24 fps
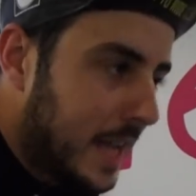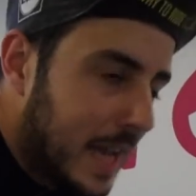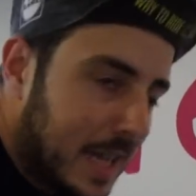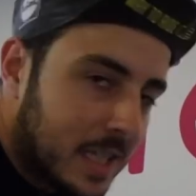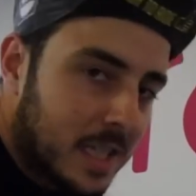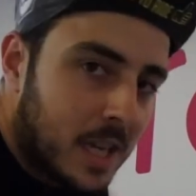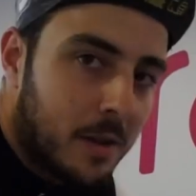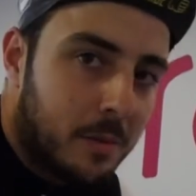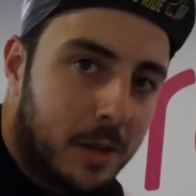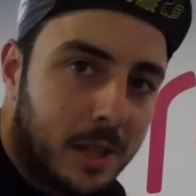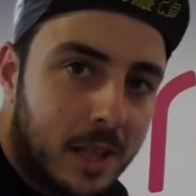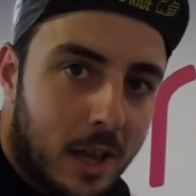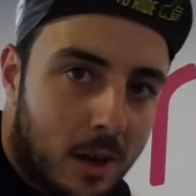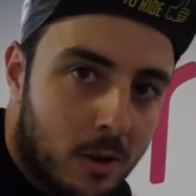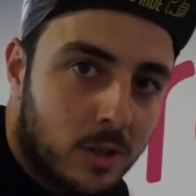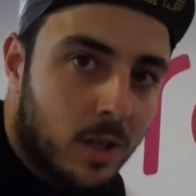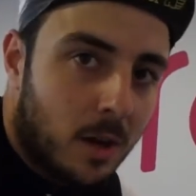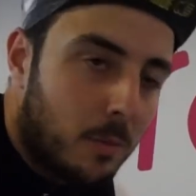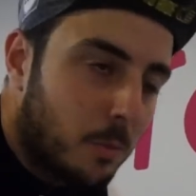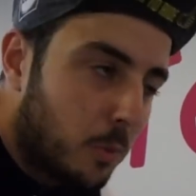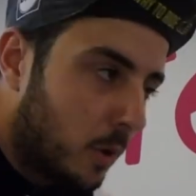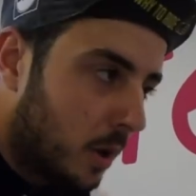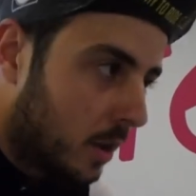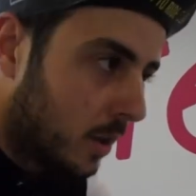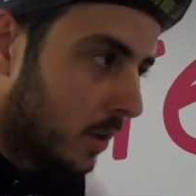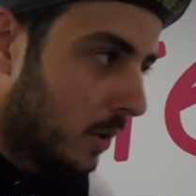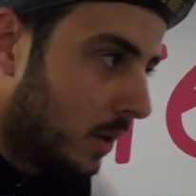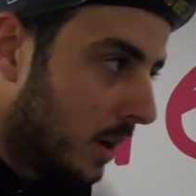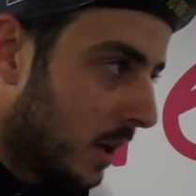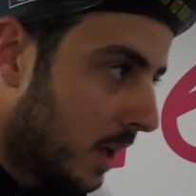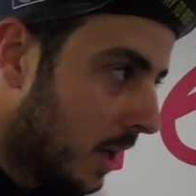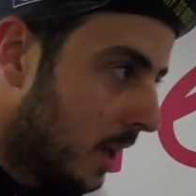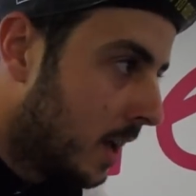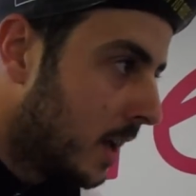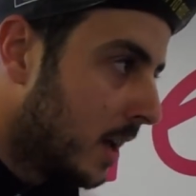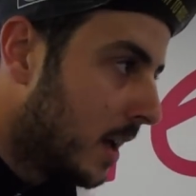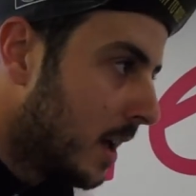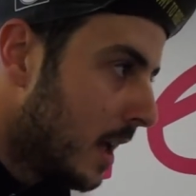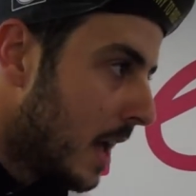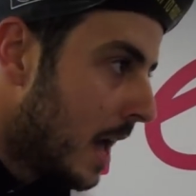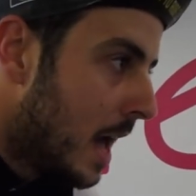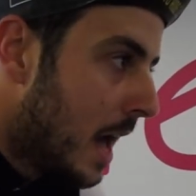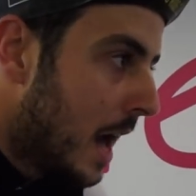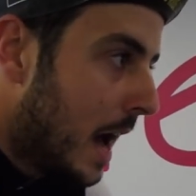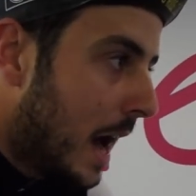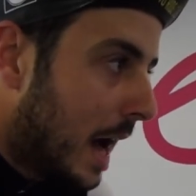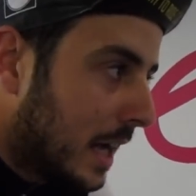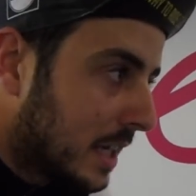y así evitarnos el puerto.
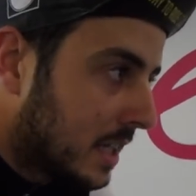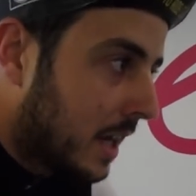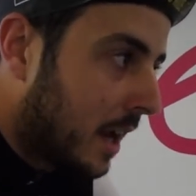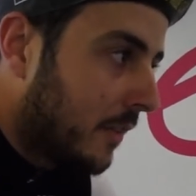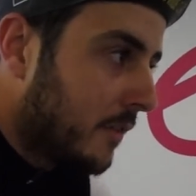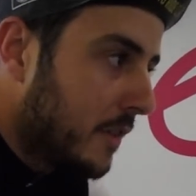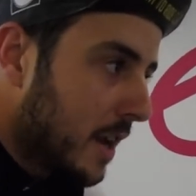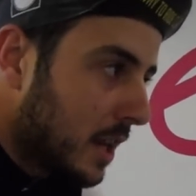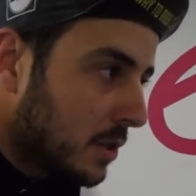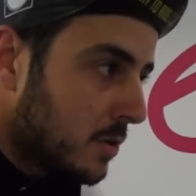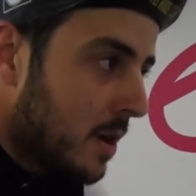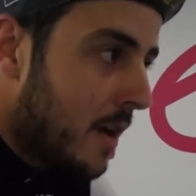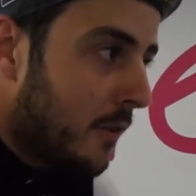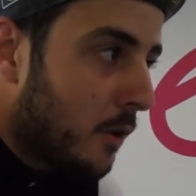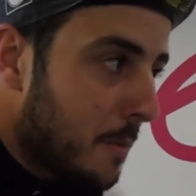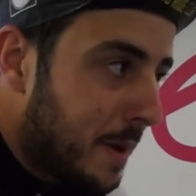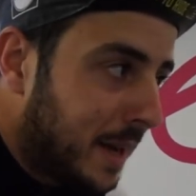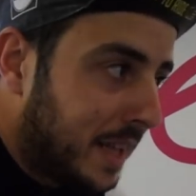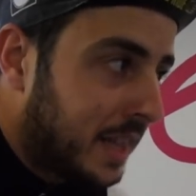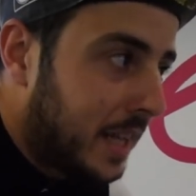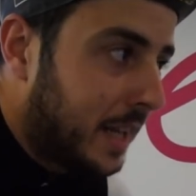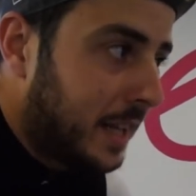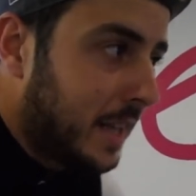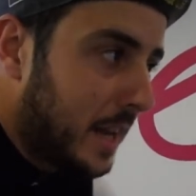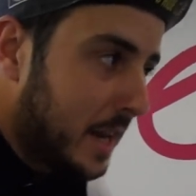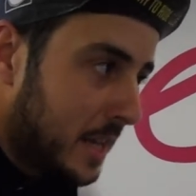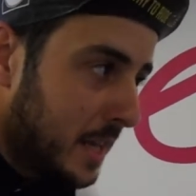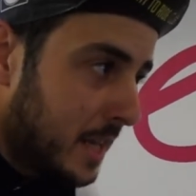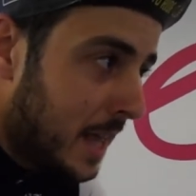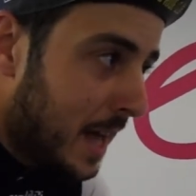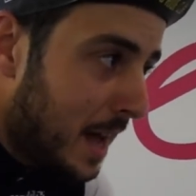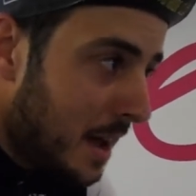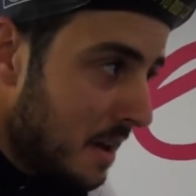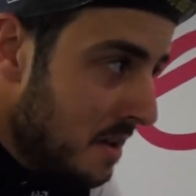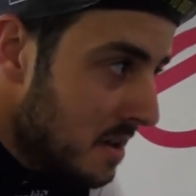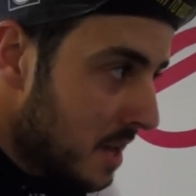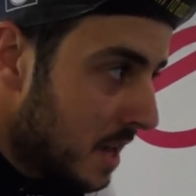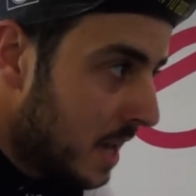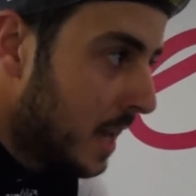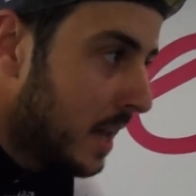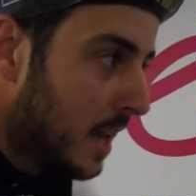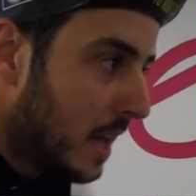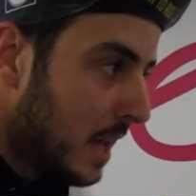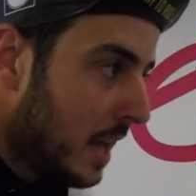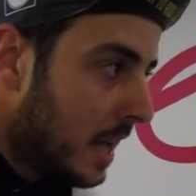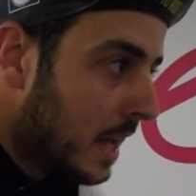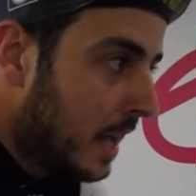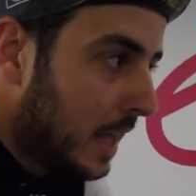Así que al final es una forma entretenida
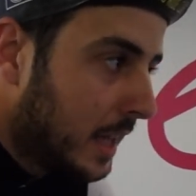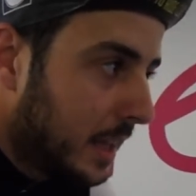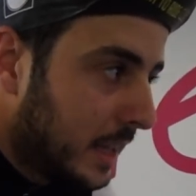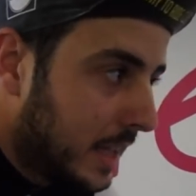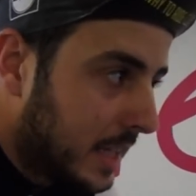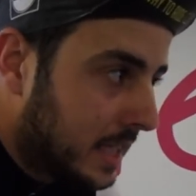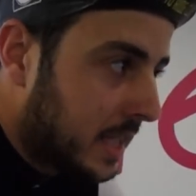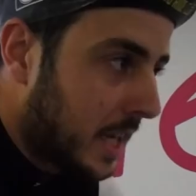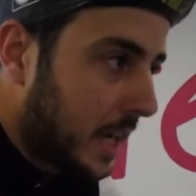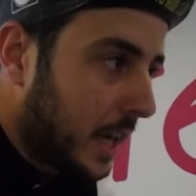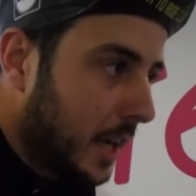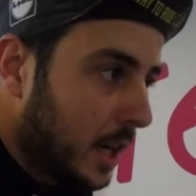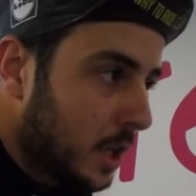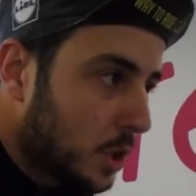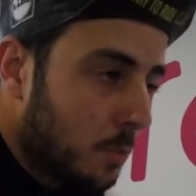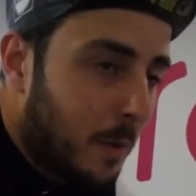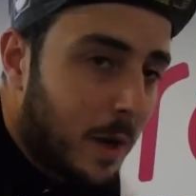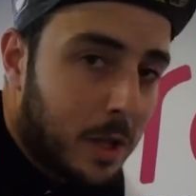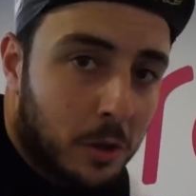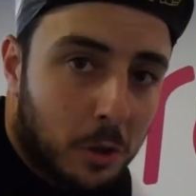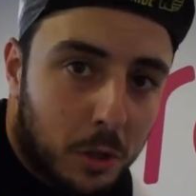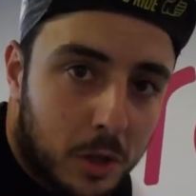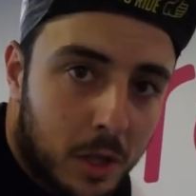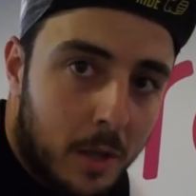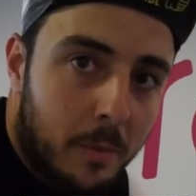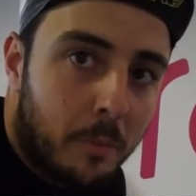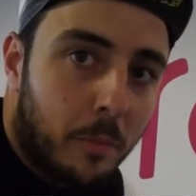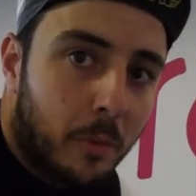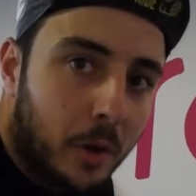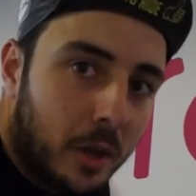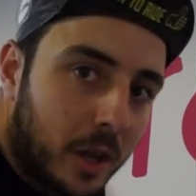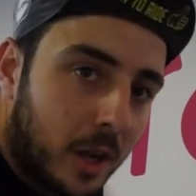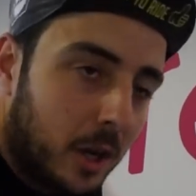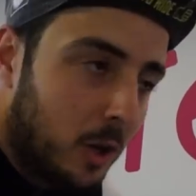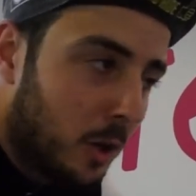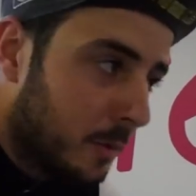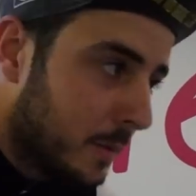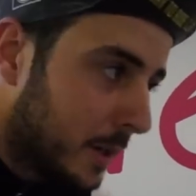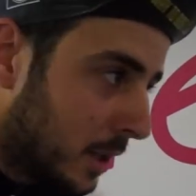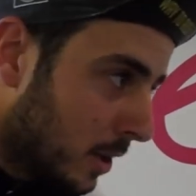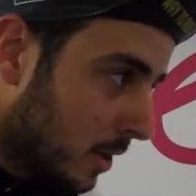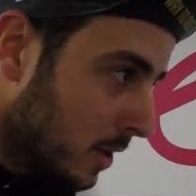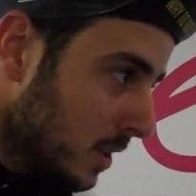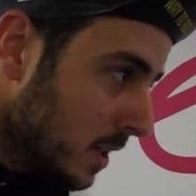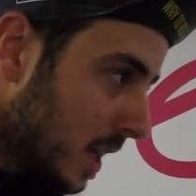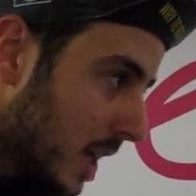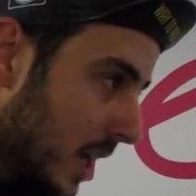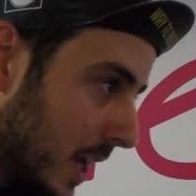de seguir sumando tiempo y
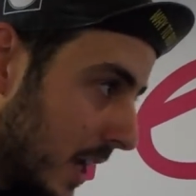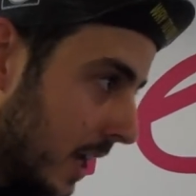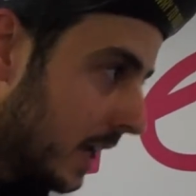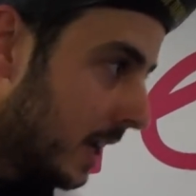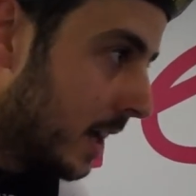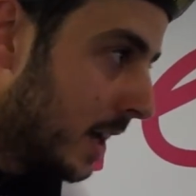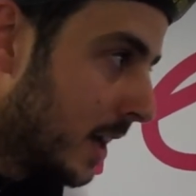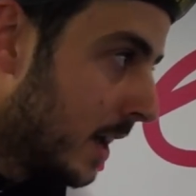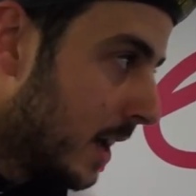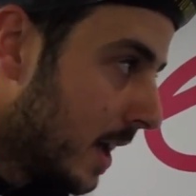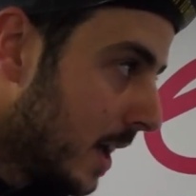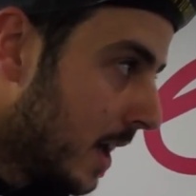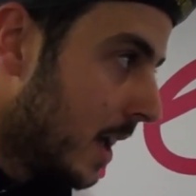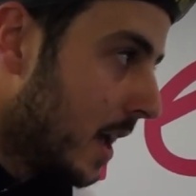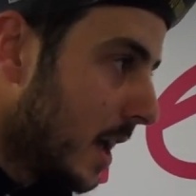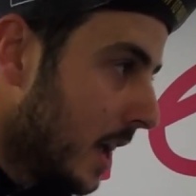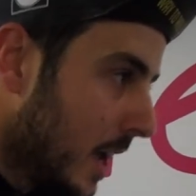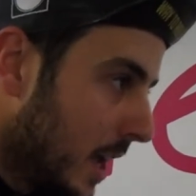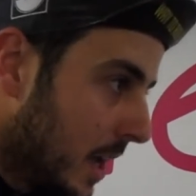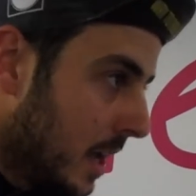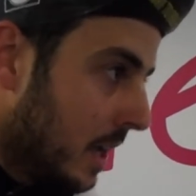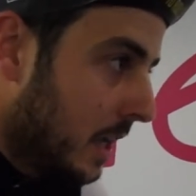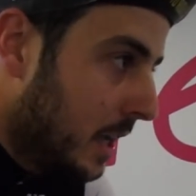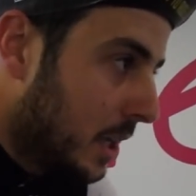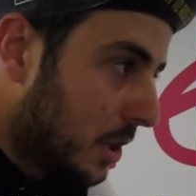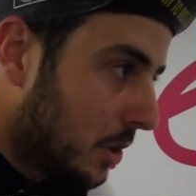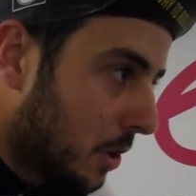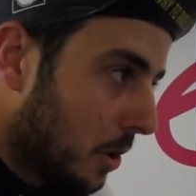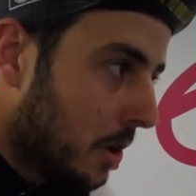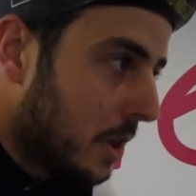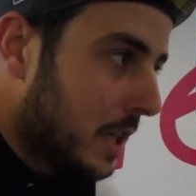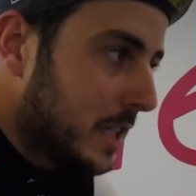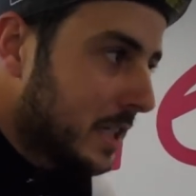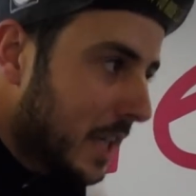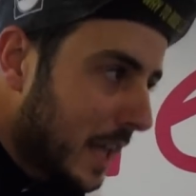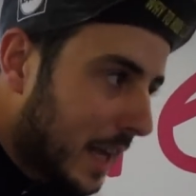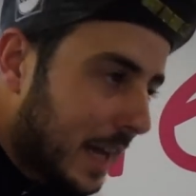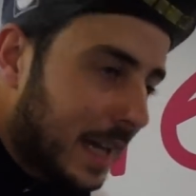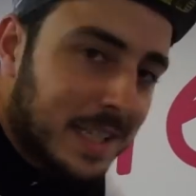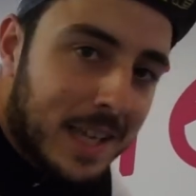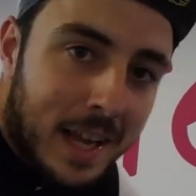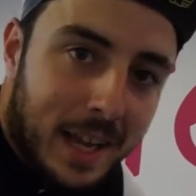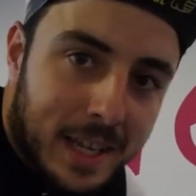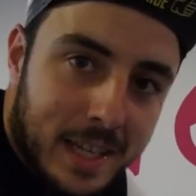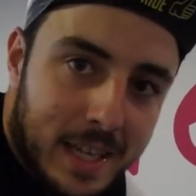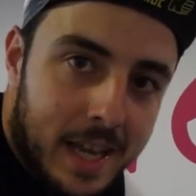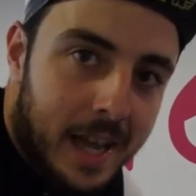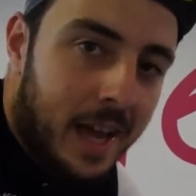kilómetros y todo desde
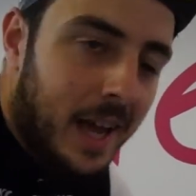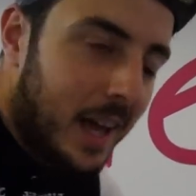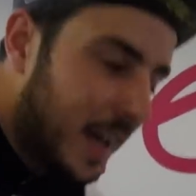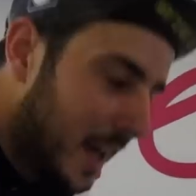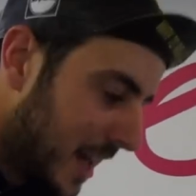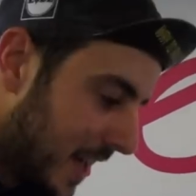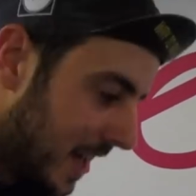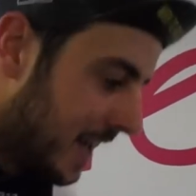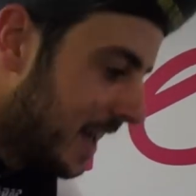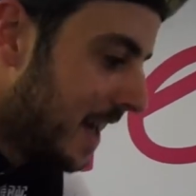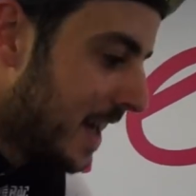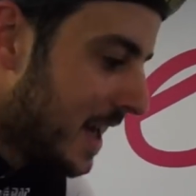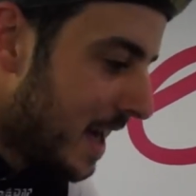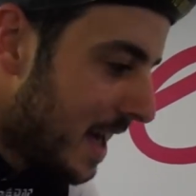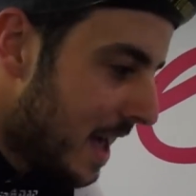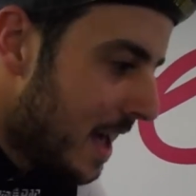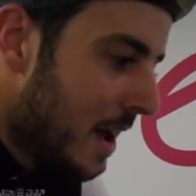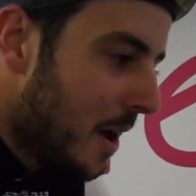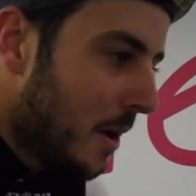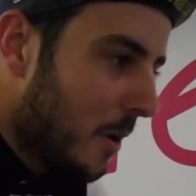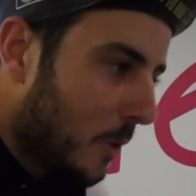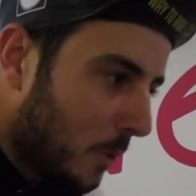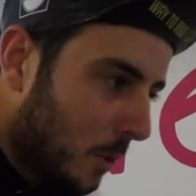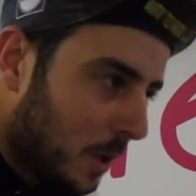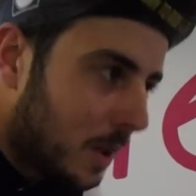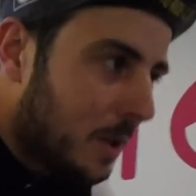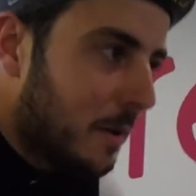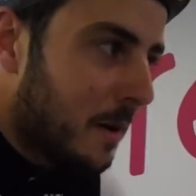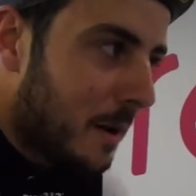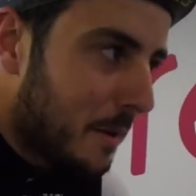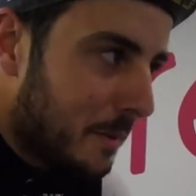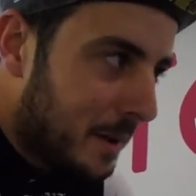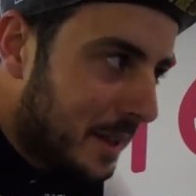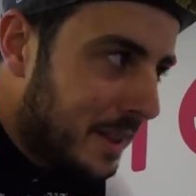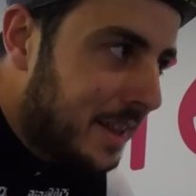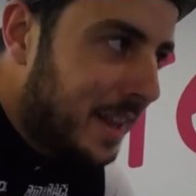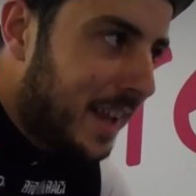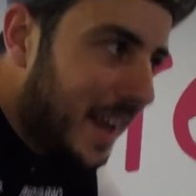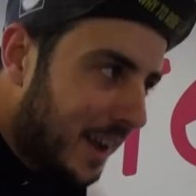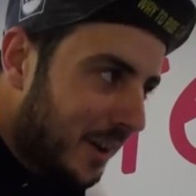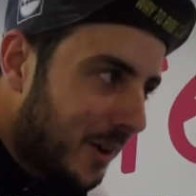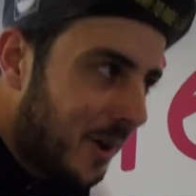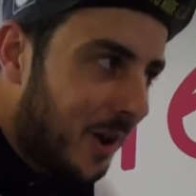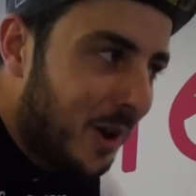casa que últimamente